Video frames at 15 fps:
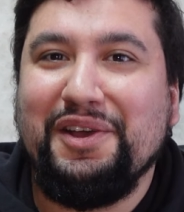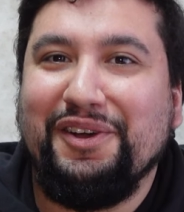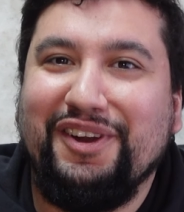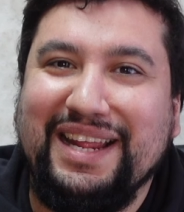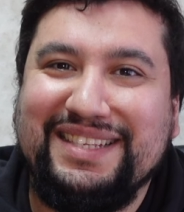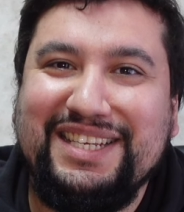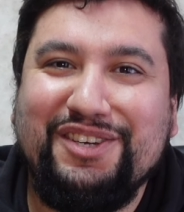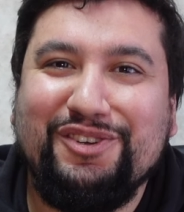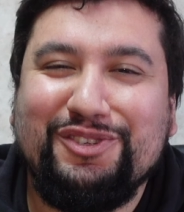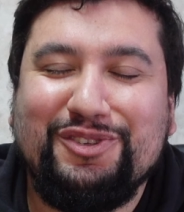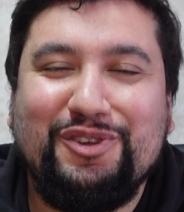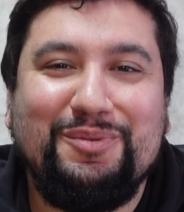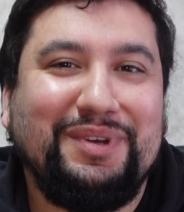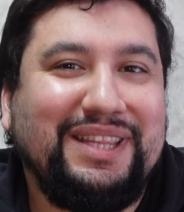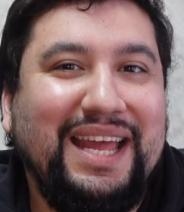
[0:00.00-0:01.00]
Hola chicos,
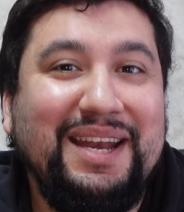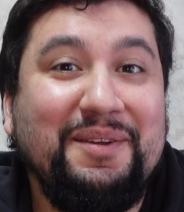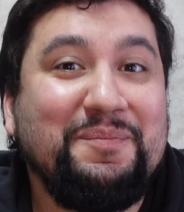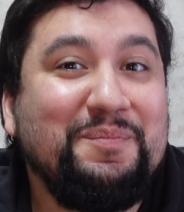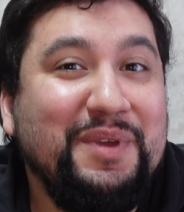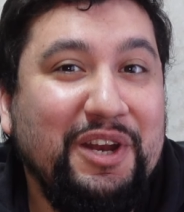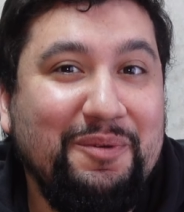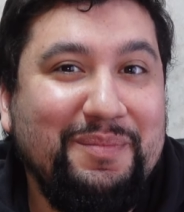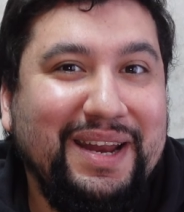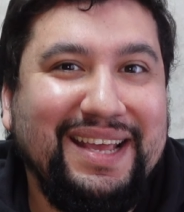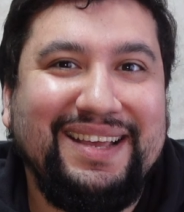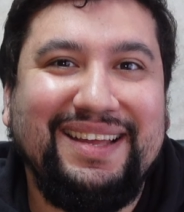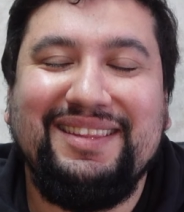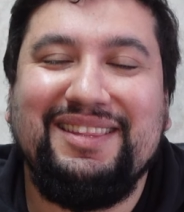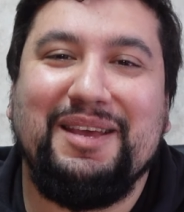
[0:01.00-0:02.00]
¿cómo están? Mi nombre
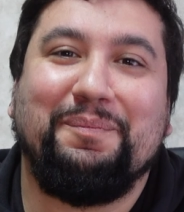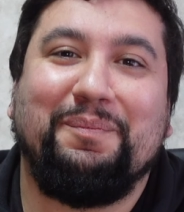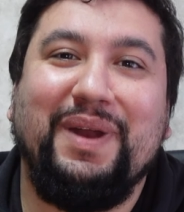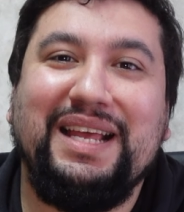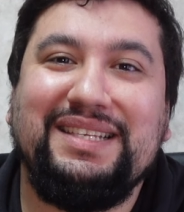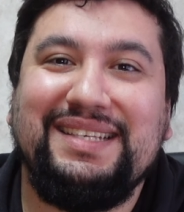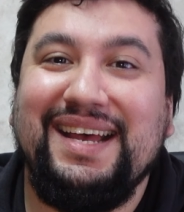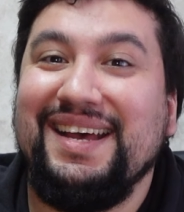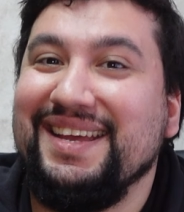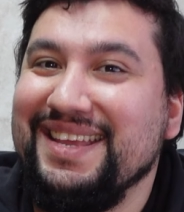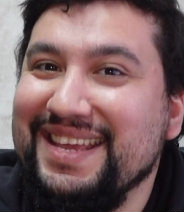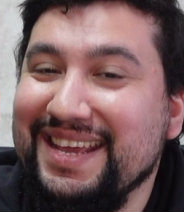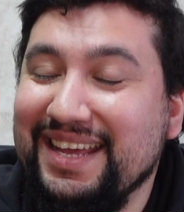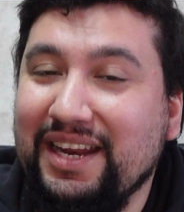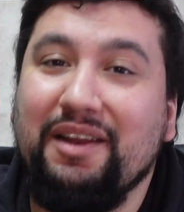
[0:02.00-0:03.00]
es Cristian Plaza
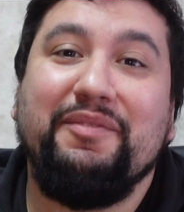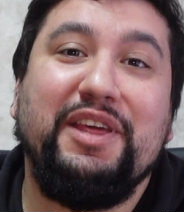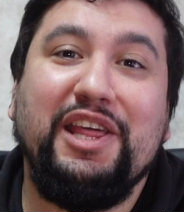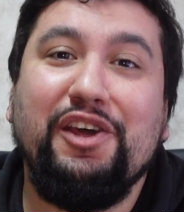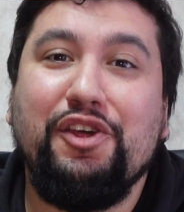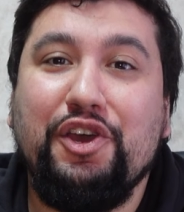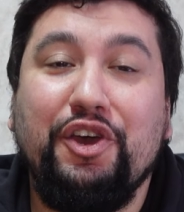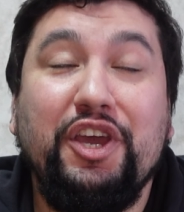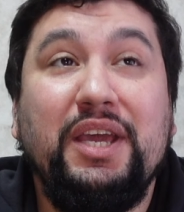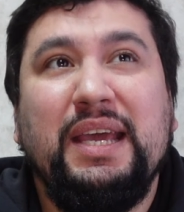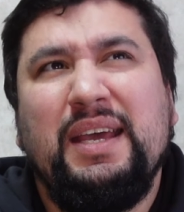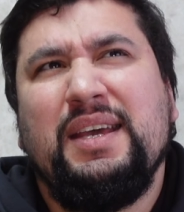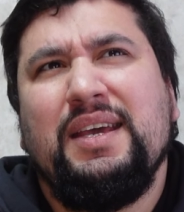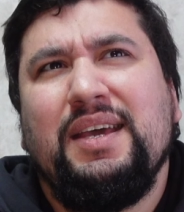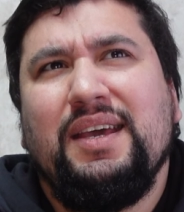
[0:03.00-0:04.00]
y en el video de hoy
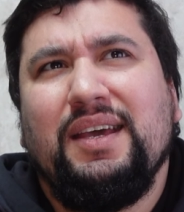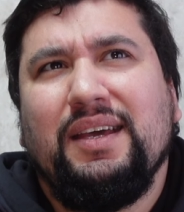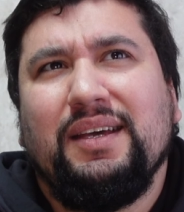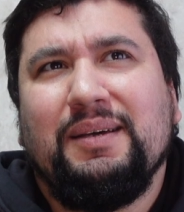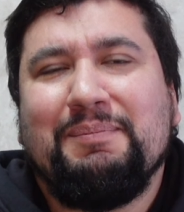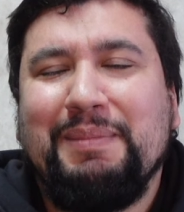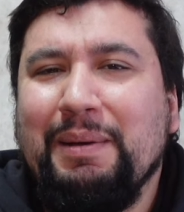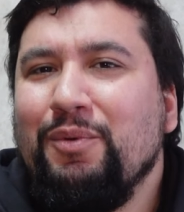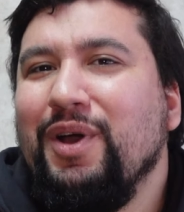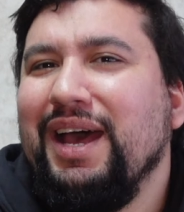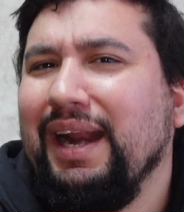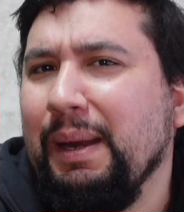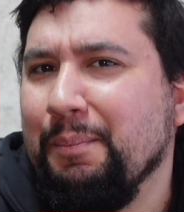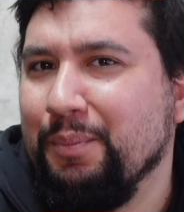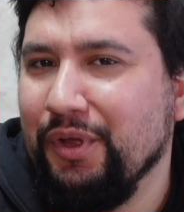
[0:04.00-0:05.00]
vamos a
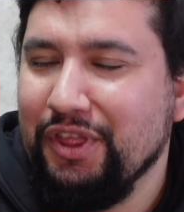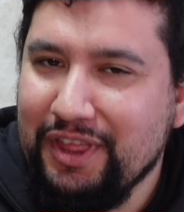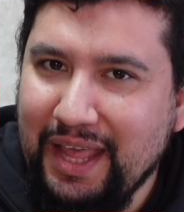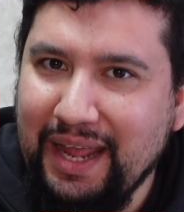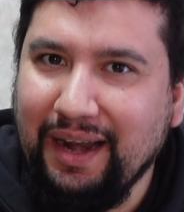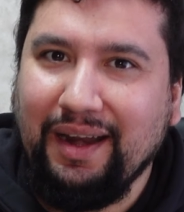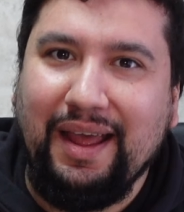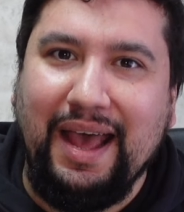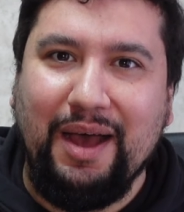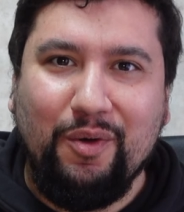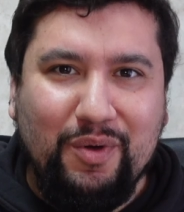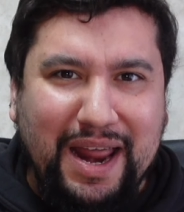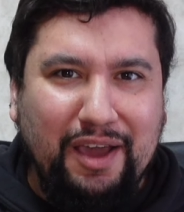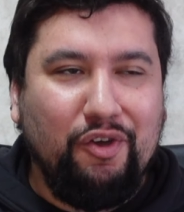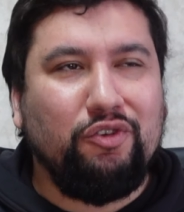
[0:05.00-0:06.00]
responder a
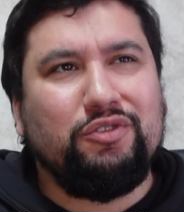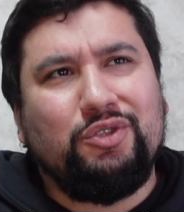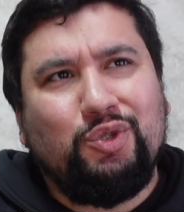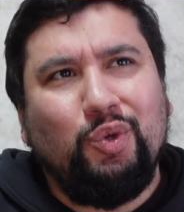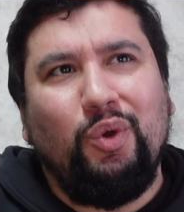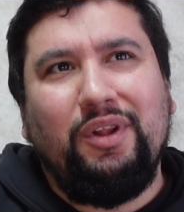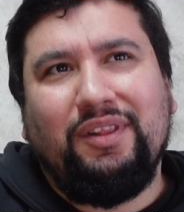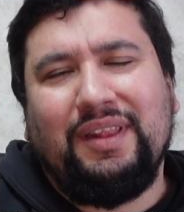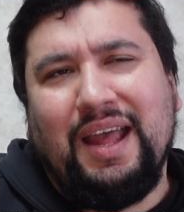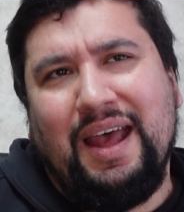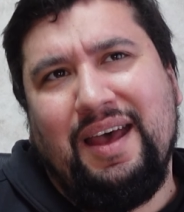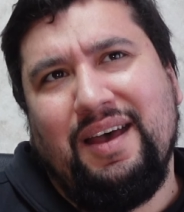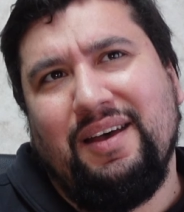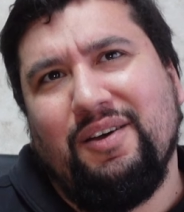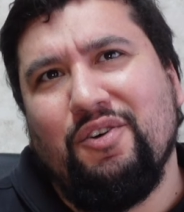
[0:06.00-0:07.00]
una
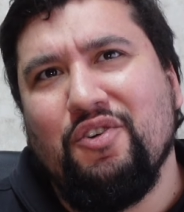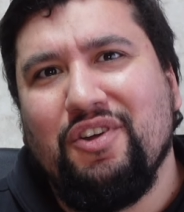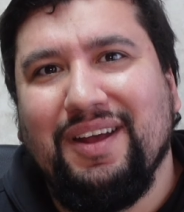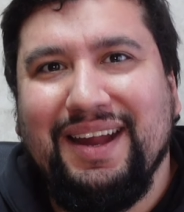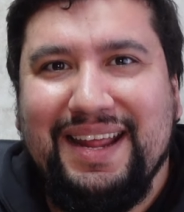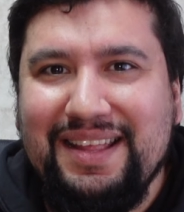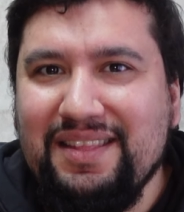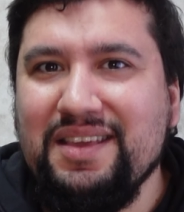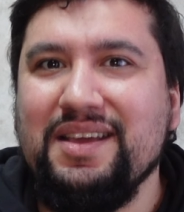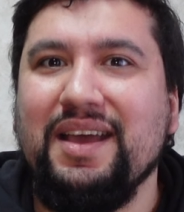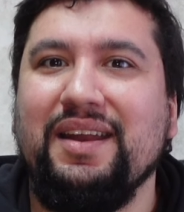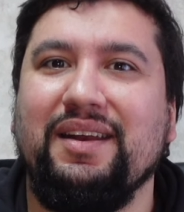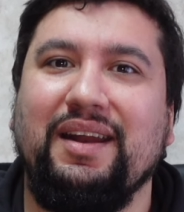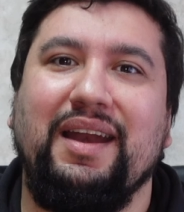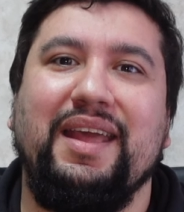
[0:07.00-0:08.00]
consulta o crítica
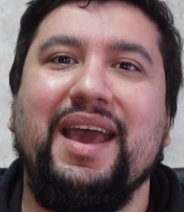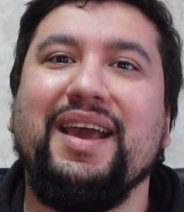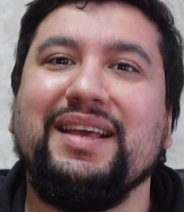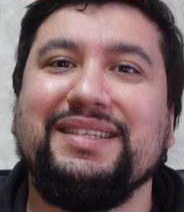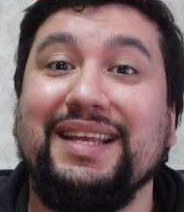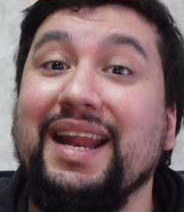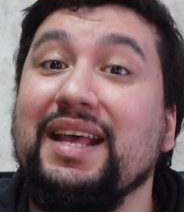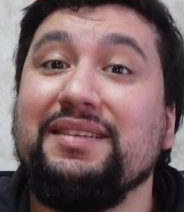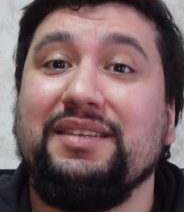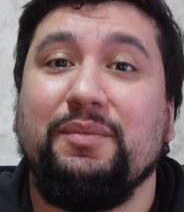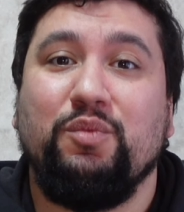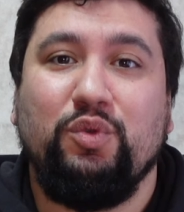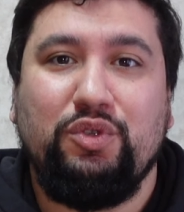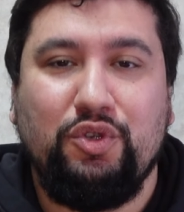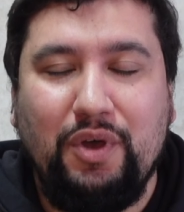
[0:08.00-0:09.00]
en realidad que se le hace
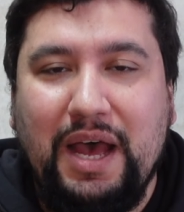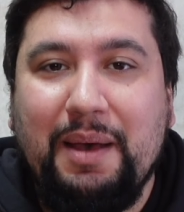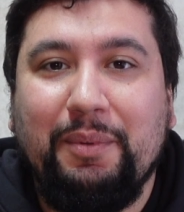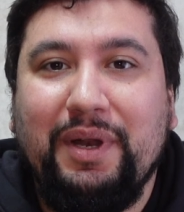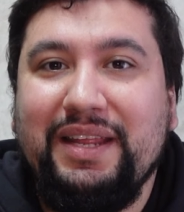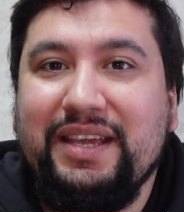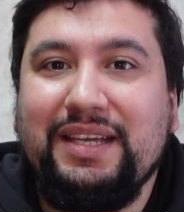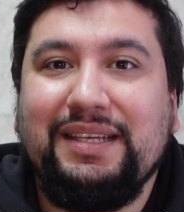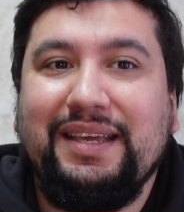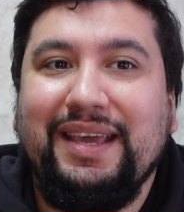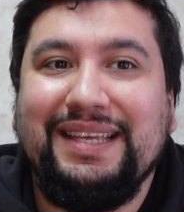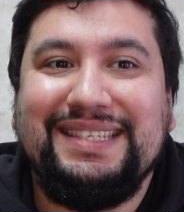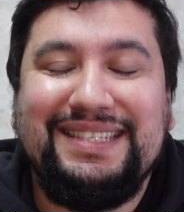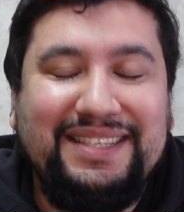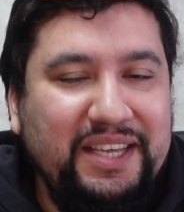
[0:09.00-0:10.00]
mucho a Apple y es
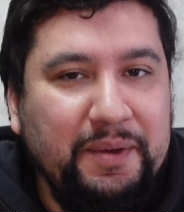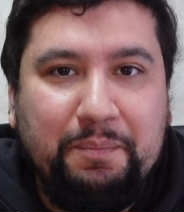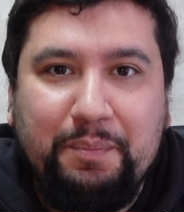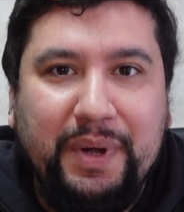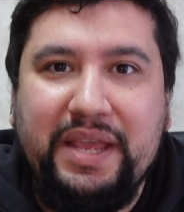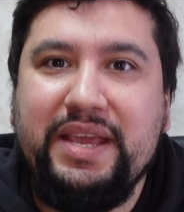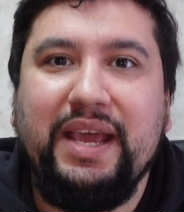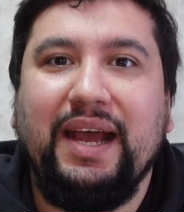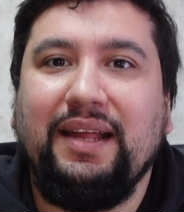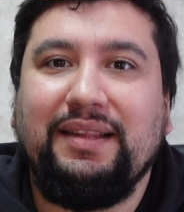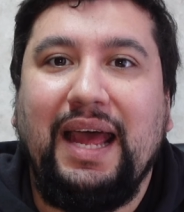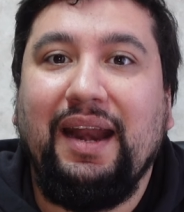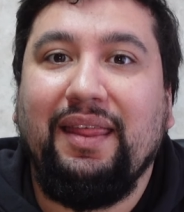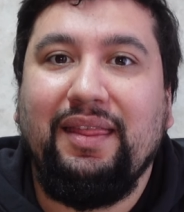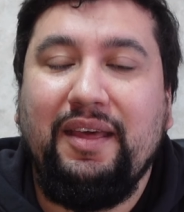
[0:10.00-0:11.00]
que siempre llega
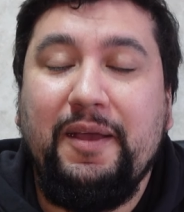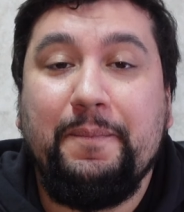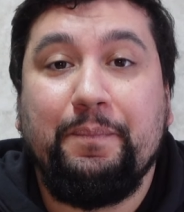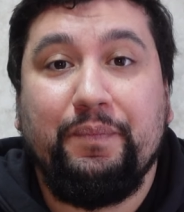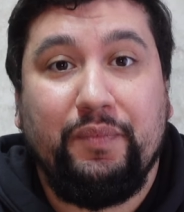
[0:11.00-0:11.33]
tarde